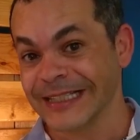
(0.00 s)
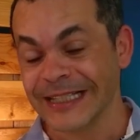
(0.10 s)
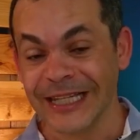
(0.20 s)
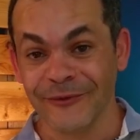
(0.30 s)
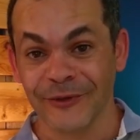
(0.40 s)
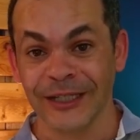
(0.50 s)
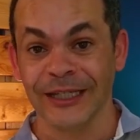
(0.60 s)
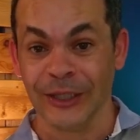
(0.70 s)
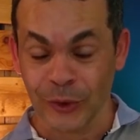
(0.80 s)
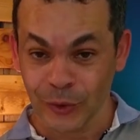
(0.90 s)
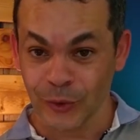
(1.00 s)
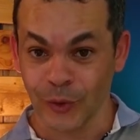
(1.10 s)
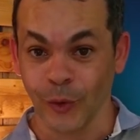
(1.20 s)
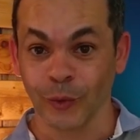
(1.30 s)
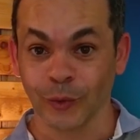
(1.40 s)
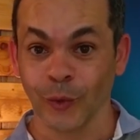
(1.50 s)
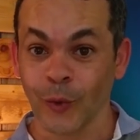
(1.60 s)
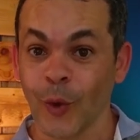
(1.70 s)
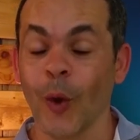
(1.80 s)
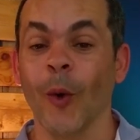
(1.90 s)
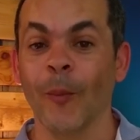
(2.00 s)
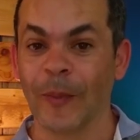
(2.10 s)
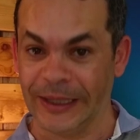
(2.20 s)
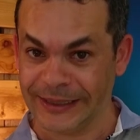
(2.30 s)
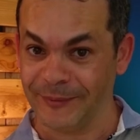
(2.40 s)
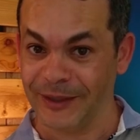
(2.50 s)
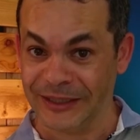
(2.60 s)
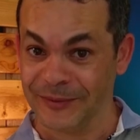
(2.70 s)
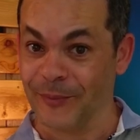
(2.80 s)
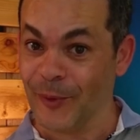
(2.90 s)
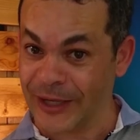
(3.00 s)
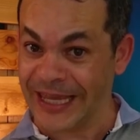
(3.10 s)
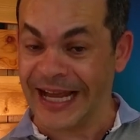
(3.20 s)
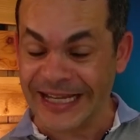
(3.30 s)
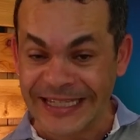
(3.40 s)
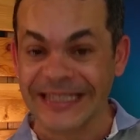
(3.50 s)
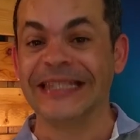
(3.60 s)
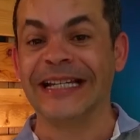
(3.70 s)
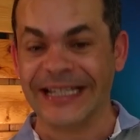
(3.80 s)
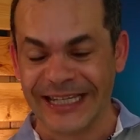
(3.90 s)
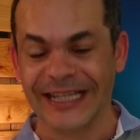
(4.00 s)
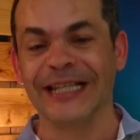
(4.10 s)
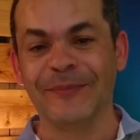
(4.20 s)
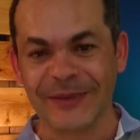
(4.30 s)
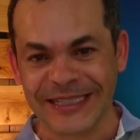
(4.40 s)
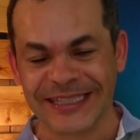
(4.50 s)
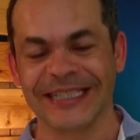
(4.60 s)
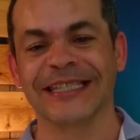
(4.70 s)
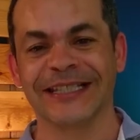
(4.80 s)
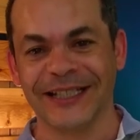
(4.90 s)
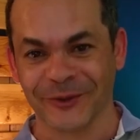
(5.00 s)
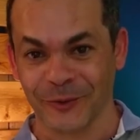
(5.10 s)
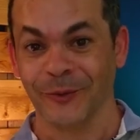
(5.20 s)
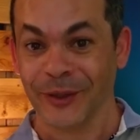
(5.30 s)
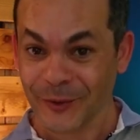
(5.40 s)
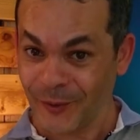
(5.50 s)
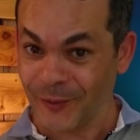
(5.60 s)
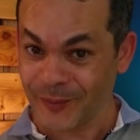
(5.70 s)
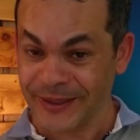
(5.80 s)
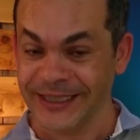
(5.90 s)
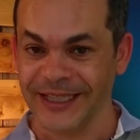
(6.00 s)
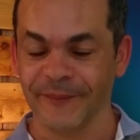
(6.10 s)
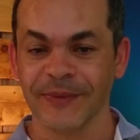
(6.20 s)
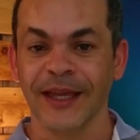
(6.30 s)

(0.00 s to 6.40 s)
livre, solto completamente, porque ainda ele precisa da tua companhia.